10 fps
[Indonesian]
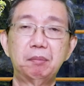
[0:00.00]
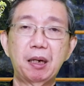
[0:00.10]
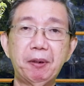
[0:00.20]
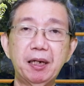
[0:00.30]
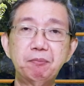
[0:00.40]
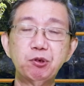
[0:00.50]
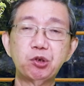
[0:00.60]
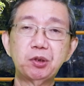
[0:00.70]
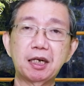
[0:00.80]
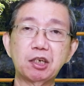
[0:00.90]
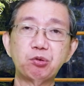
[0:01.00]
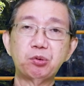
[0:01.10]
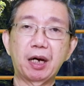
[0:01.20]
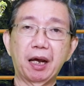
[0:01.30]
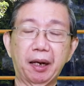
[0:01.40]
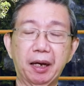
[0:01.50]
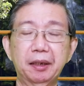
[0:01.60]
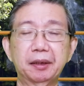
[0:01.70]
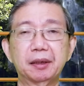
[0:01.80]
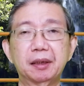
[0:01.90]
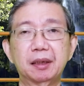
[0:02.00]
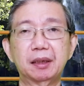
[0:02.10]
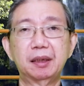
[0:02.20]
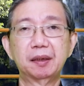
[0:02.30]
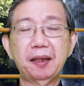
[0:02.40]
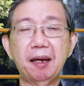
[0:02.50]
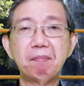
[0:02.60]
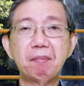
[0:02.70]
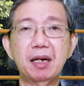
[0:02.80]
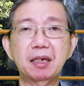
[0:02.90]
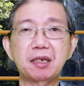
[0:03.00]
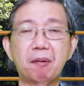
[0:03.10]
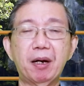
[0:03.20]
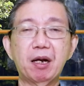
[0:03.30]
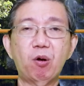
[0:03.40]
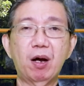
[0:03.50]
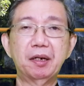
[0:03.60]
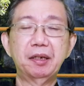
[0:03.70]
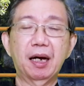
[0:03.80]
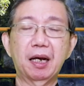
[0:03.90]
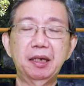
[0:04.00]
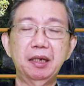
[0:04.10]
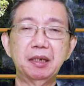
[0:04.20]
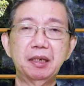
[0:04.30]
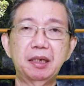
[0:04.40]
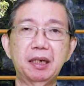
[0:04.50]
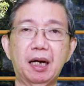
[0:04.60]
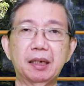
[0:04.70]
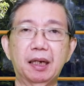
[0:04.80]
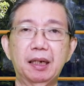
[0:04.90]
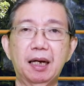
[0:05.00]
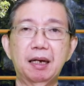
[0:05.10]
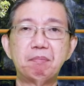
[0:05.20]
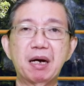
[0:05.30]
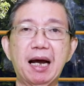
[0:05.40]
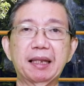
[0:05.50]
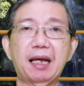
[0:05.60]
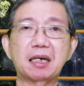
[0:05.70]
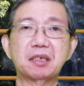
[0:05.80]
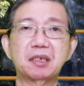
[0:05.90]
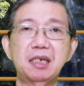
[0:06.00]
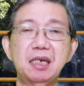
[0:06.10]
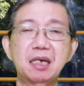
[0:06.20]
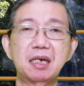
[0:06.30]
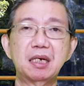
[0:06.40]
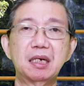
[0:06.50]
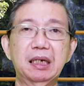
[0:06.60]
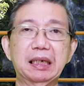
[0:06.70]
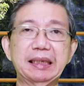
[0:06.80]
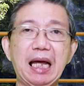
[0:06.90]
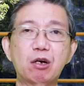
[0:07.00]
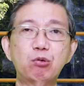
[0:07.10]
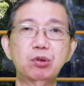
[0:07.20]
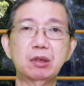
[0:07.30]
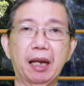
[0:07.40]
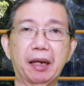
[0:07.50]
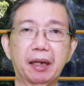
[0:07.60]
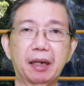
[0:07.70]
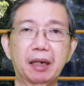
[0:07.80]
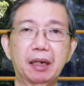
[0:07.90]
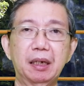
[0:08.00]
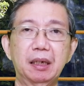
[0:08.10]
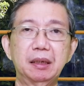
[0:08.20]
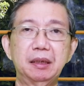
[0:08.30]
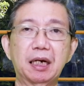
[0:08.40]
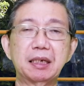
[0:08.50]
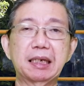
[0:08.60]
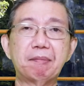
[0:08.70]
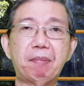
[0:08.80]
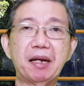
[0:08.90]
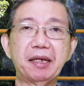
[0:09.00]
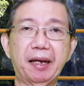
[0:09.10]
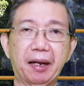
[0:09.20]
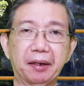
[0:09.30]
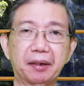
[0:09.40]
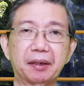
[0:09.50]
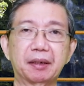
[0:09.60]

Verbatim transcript: Bapak, Ibu, Saudara-saudara, tema Sapaan Rohani hari ini adalah mengatasi ketakutan, dan kepanikan.